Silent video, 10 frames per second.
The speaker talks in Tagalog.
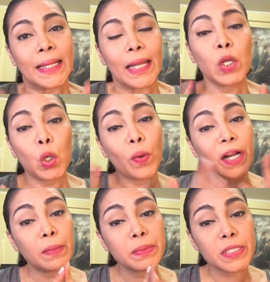Hello,
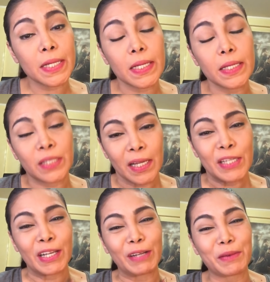welcome sa
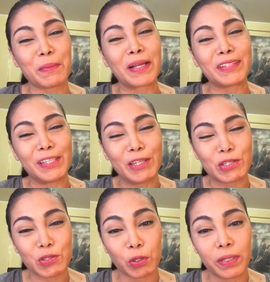isa-isang ano namang
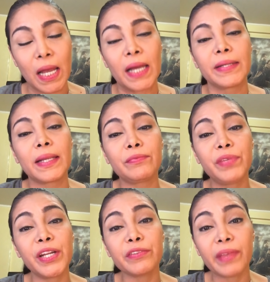edisyon
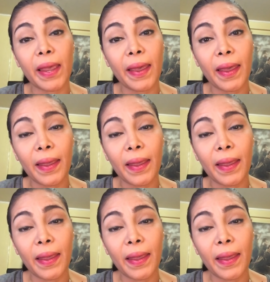ng Dear Te.